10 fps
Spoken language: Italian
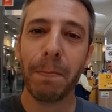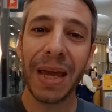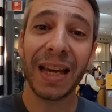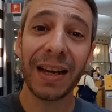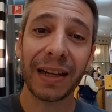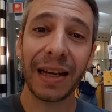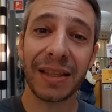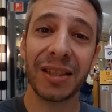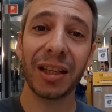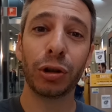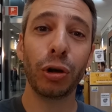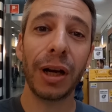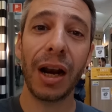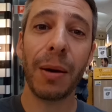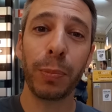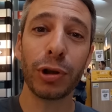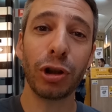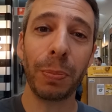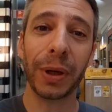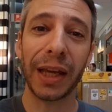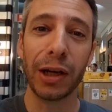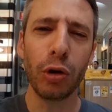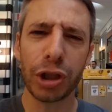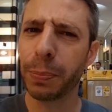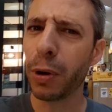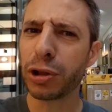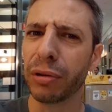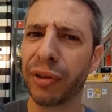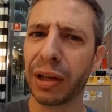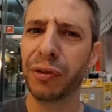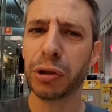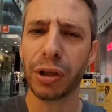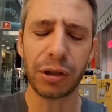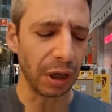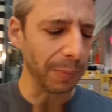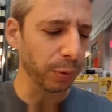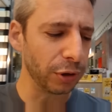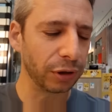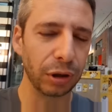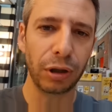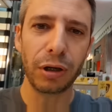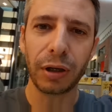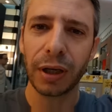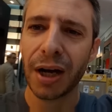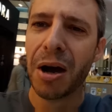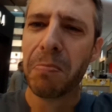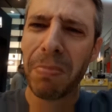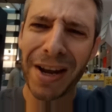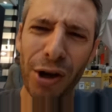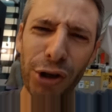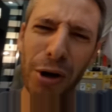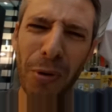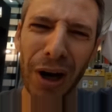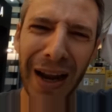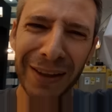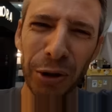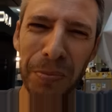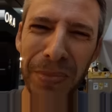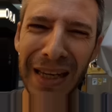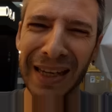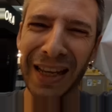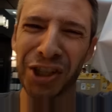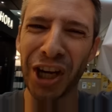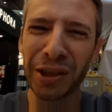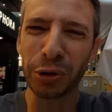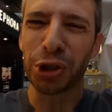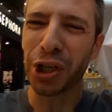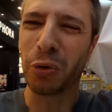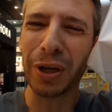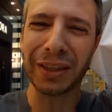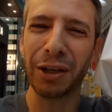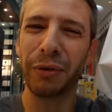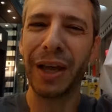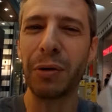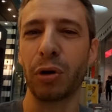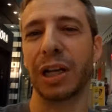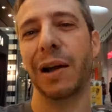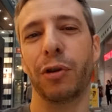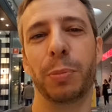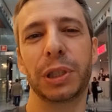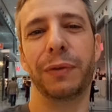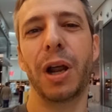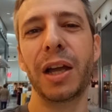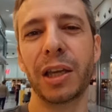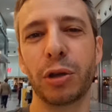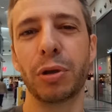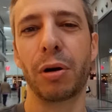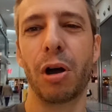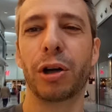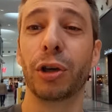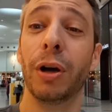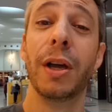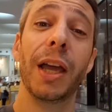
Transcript: Mega cazziatona all'Apple Store perché non si possono fare video dentro l'Apple Store, ma io gli ho mollato 1159 euro, cavolo, potevano anche chiudere un occhio.